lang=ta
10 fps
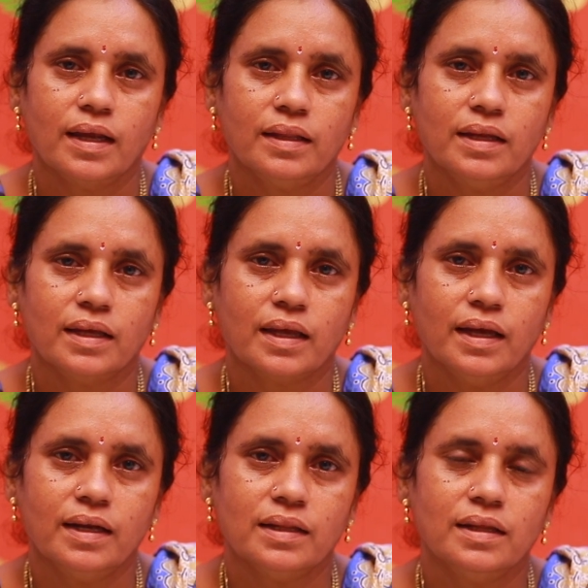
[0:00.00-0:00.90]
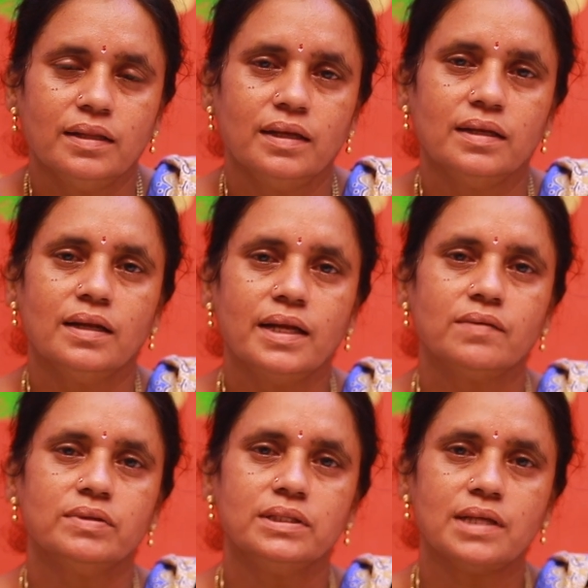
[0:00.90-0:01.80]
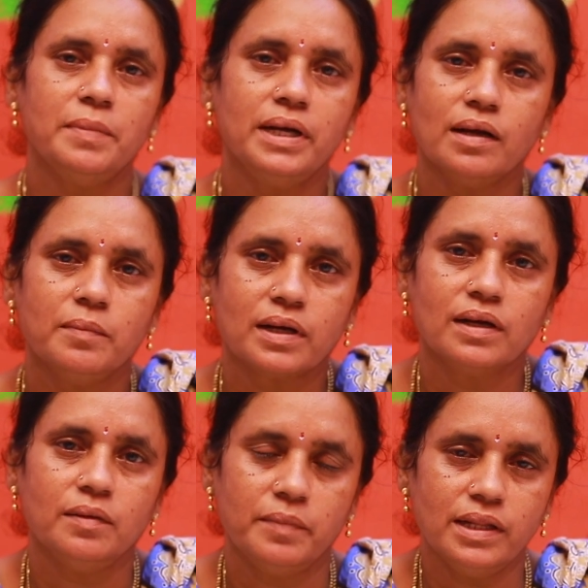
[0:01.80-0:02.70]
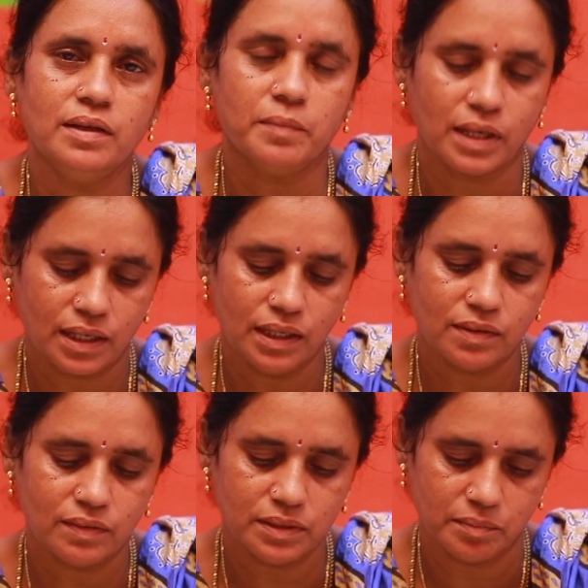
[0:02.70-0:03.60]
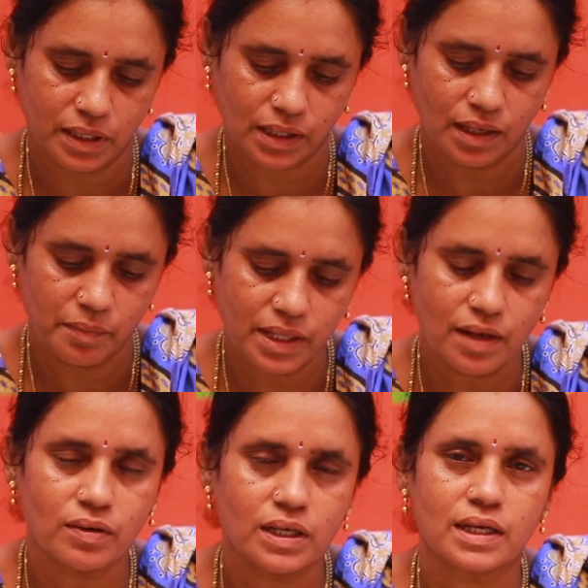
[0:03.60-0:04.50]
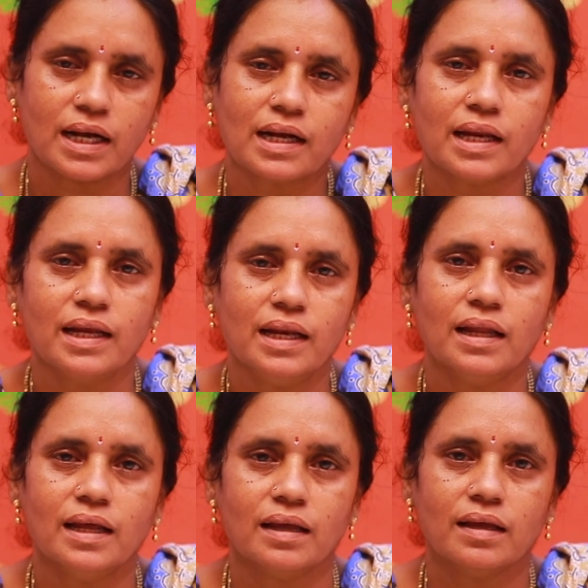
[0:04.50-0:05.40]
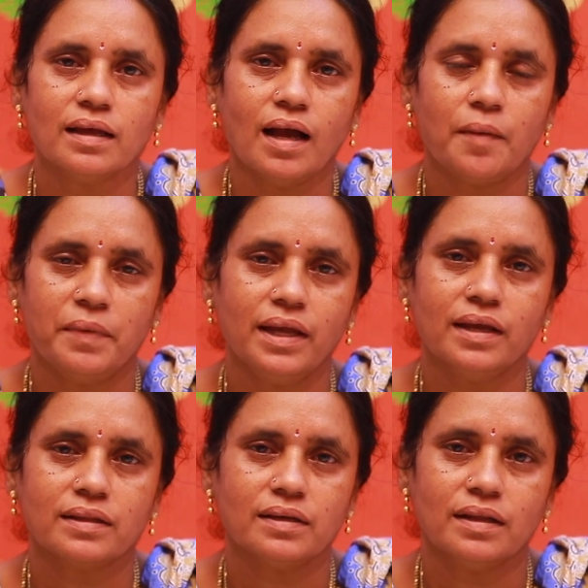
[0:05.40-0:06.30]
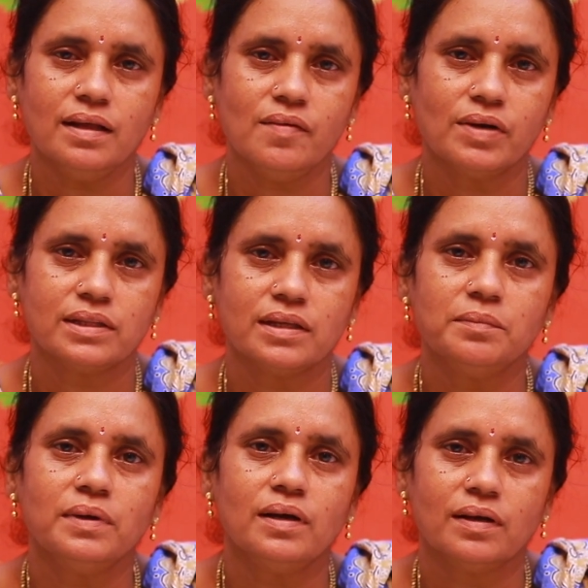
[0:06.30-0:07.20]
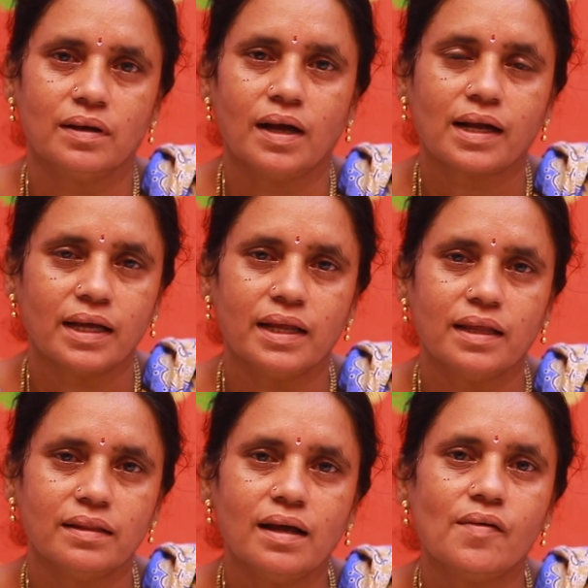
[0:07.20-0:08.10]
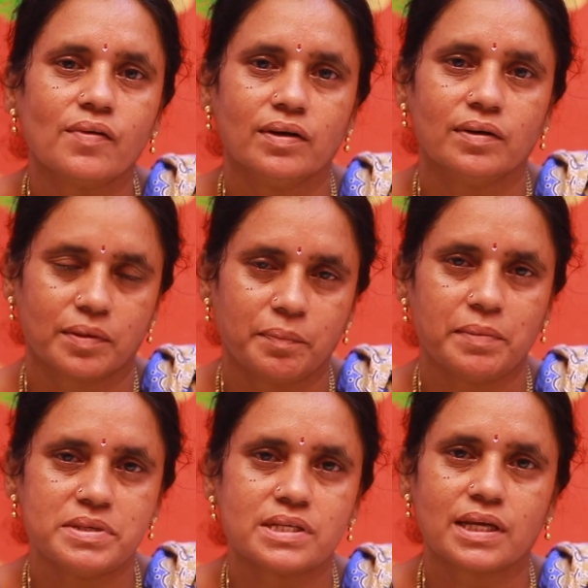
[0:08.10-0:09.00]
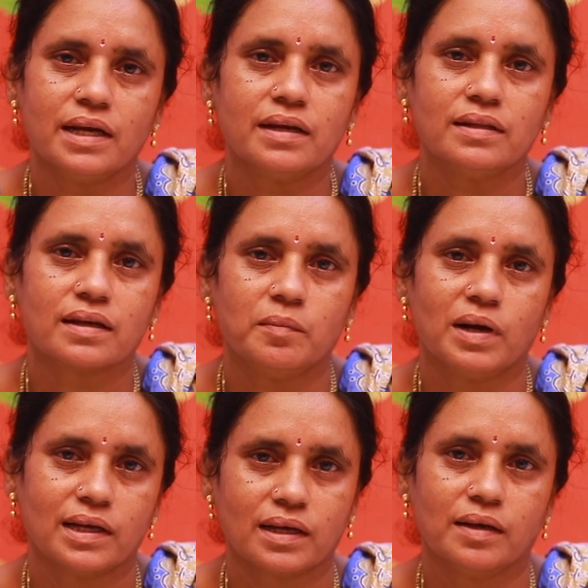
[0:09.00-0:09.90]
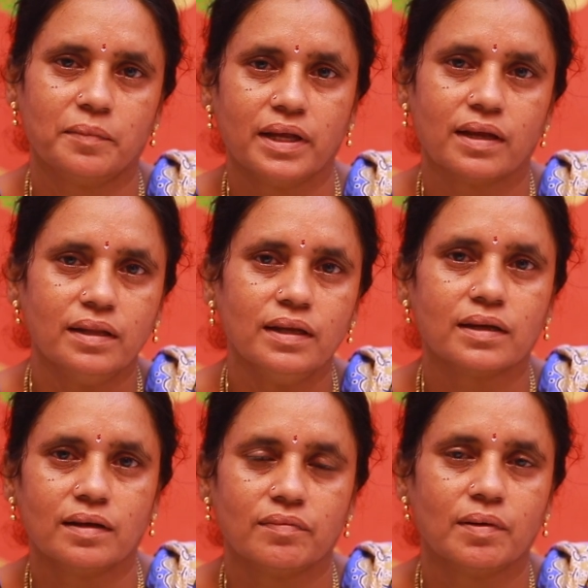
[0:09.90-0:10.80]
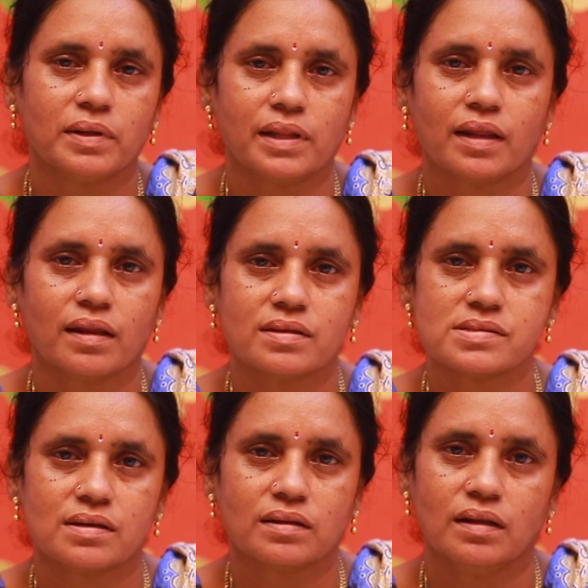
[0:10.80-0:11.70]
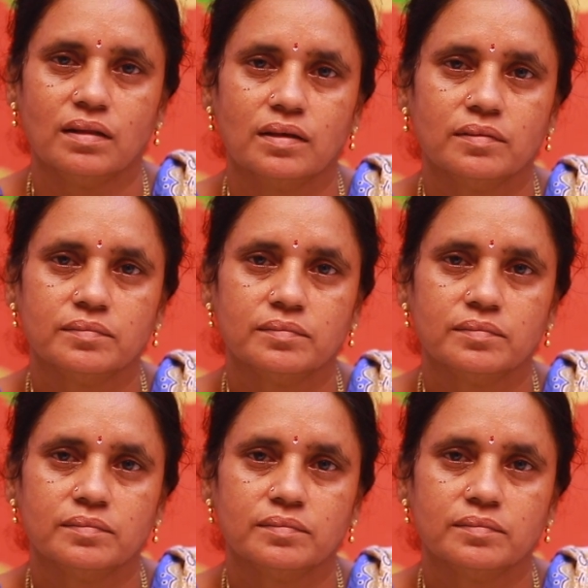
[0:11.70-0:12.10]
இது நீங்க இருந்து என்னன்னா இது வந்து தமிழக மக்கள் மீது மக்களுக்கு வந்து மக்கள் மீது அவங்களுக்கு அக்கறை இல்லை அப்படிங்கிறதுனால தான் அவங்க திரும்ப அக்கறை இருந்தால் அவங்க பர்மிஷன் கேட்டிருந்திருக்க மாட்டாங்க அப்படிங்கிறது எனக்கு கன்ஃபார்மாக தெரியுது சரவணன்